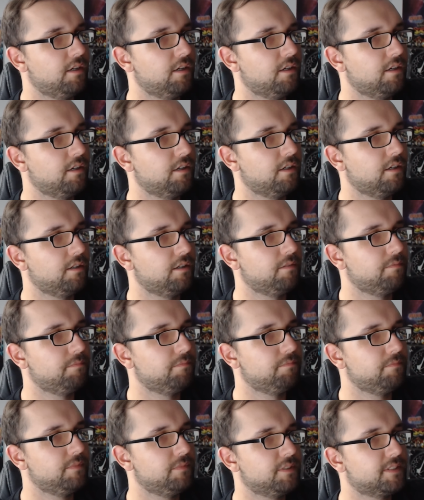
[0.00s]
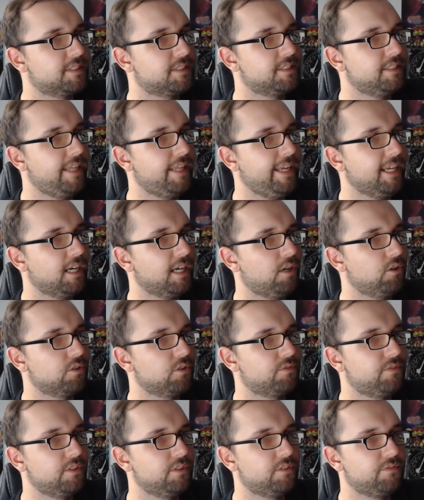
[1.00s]
ähm, Snake
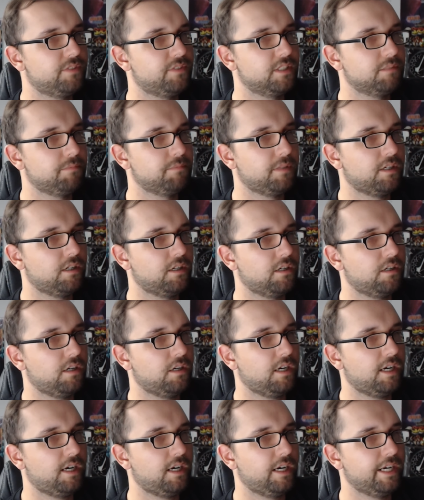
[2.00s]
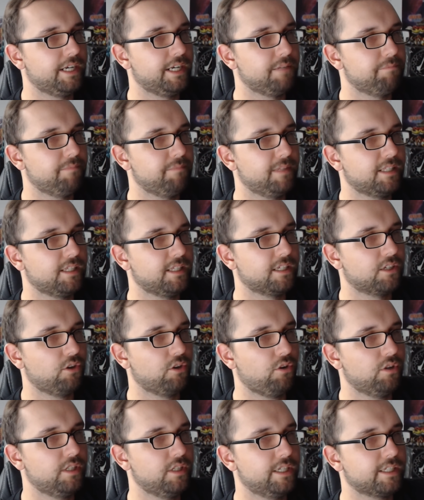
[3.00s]
Outfit viermal, ein Metal
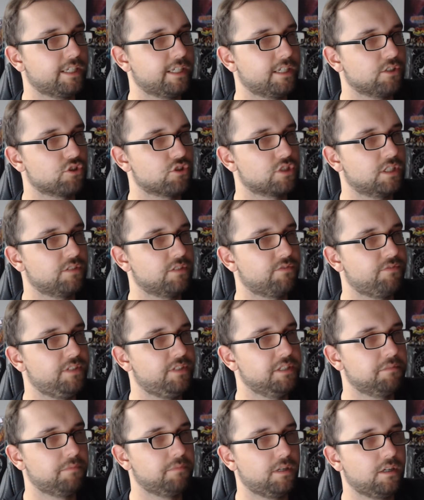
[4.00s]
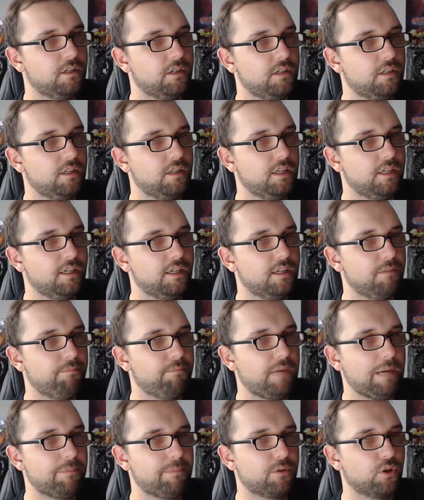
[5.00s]
Gear Online Gegenstand viermal,
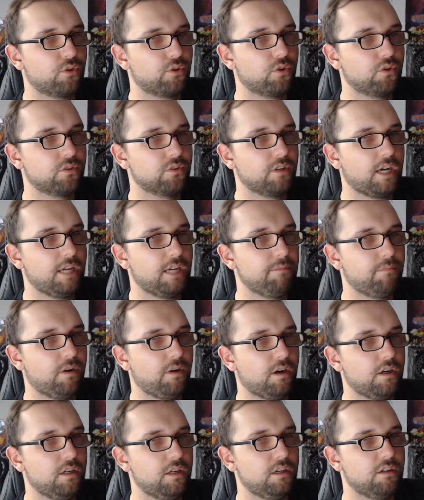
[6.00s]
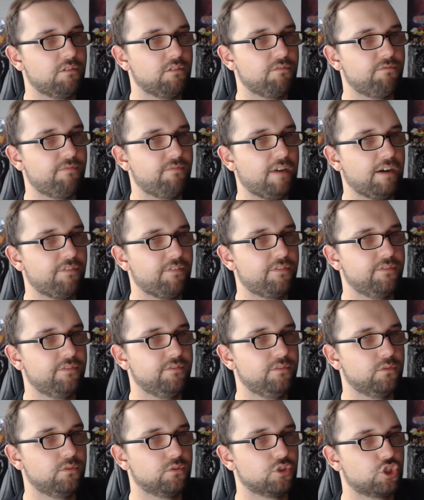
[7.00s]
Pappkarton dreimal,
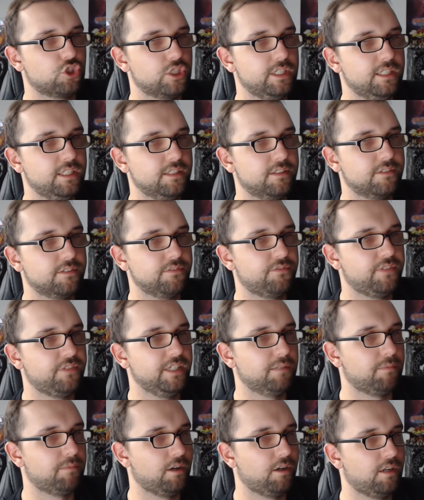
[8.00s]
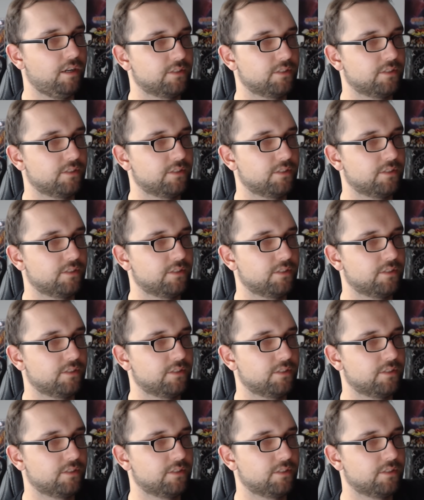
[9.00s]
Waffen und Schild viermal.